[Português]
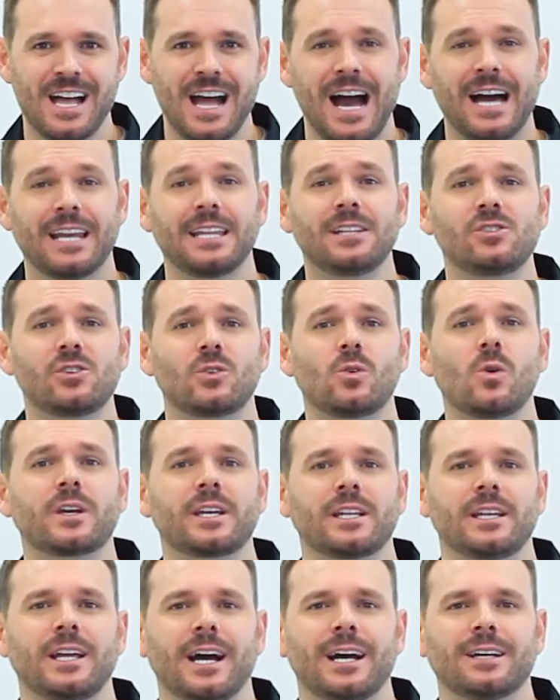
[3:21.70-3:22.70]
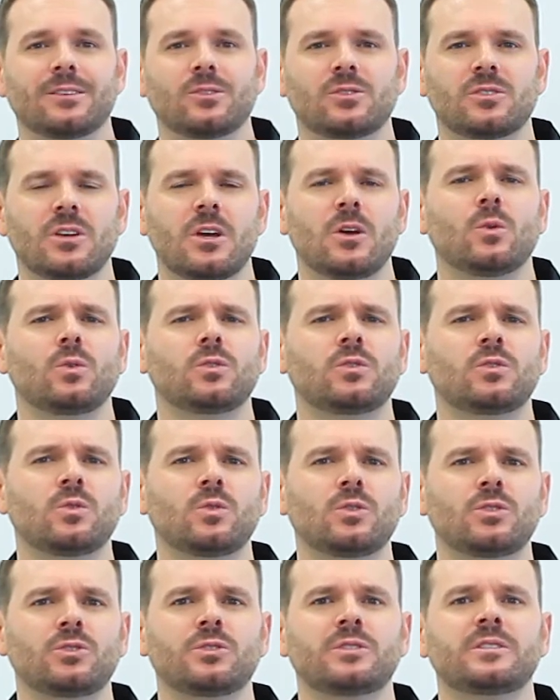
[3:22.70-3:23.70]
Além de coquilhados, os
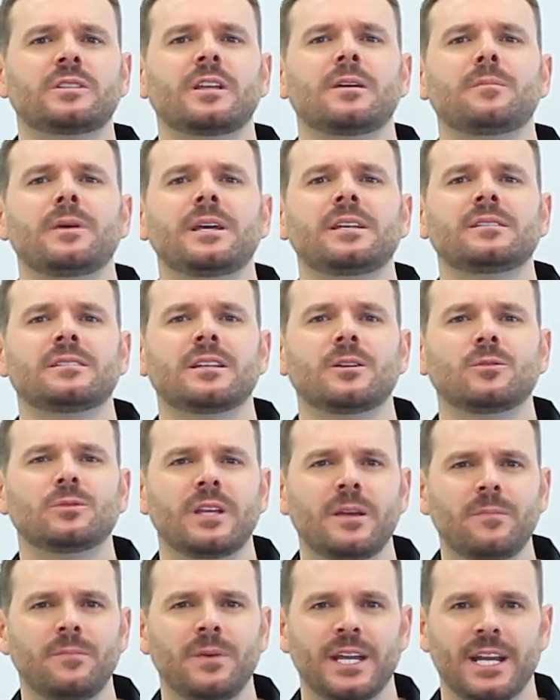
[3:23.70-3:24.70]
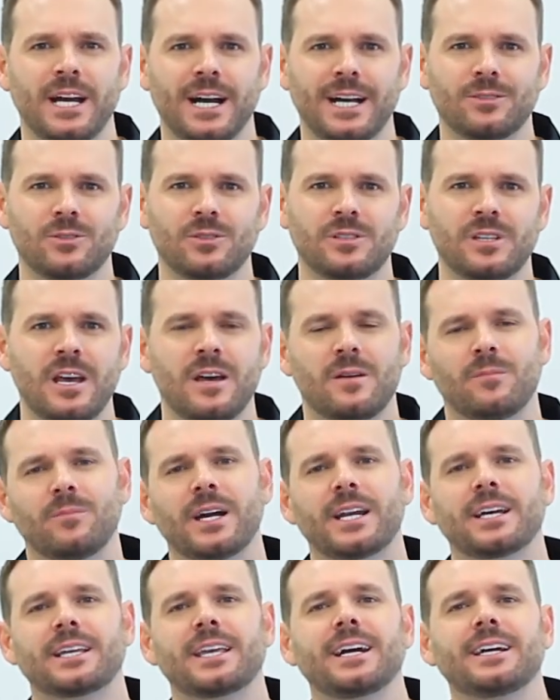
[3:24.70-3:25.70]
tuchos também são temperados
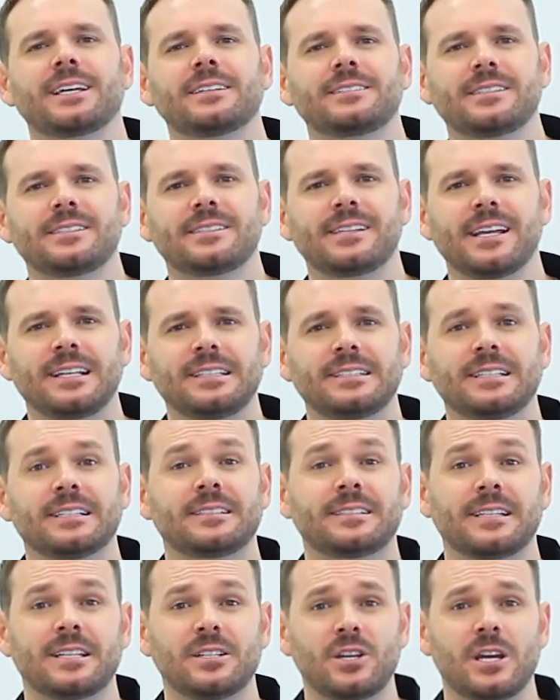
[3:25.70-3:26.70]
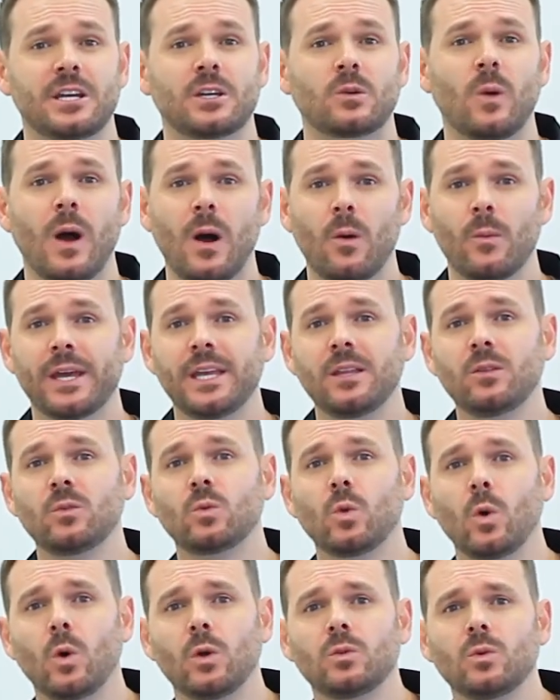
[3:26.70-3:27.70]
para que a resistência seja igual em
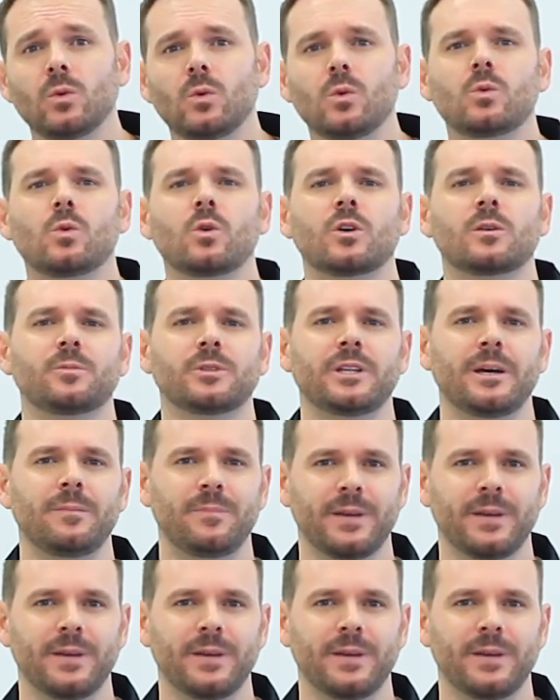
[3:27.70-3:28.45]
todo o corpo da